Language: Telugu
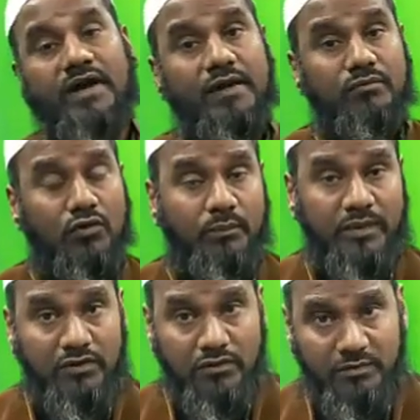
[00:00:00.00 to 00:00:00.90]
భయం
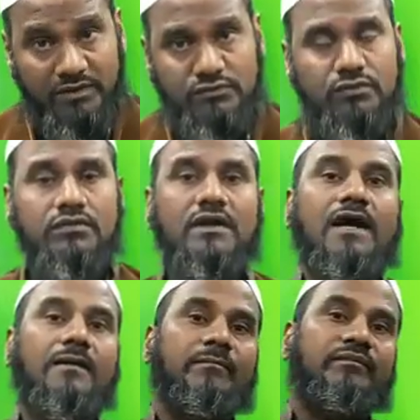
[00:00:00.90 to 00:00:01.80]
గుప్పెట్లో
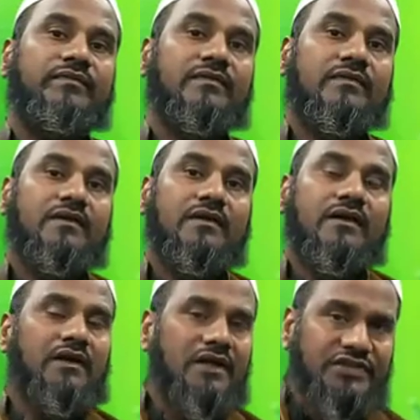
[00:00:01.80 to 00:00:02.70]
బతుకుతున్నా
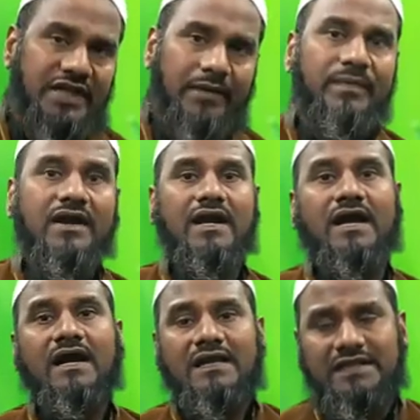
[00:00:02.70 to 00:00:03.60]

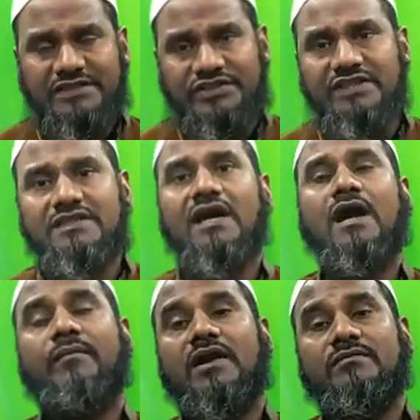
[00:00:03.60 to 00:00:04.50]
నిక్షేపంగా
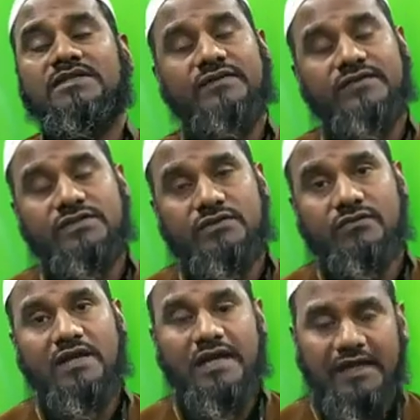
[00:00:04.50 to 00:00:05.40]
నిశ్చింతంగా మనం
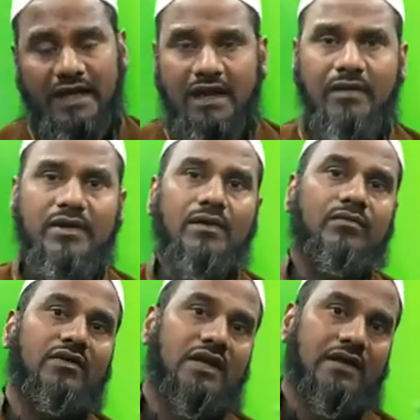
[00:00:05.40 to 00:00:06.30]
జీవిస్తున్నా ఎలా మనం
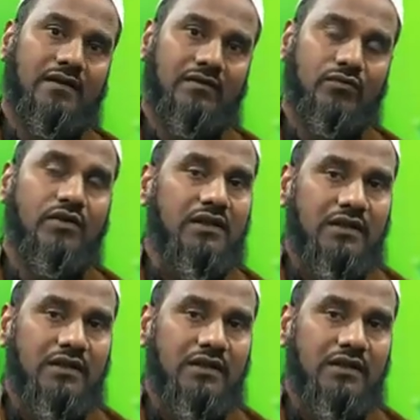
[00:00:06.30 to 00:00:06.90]
ఉన్నా ఓ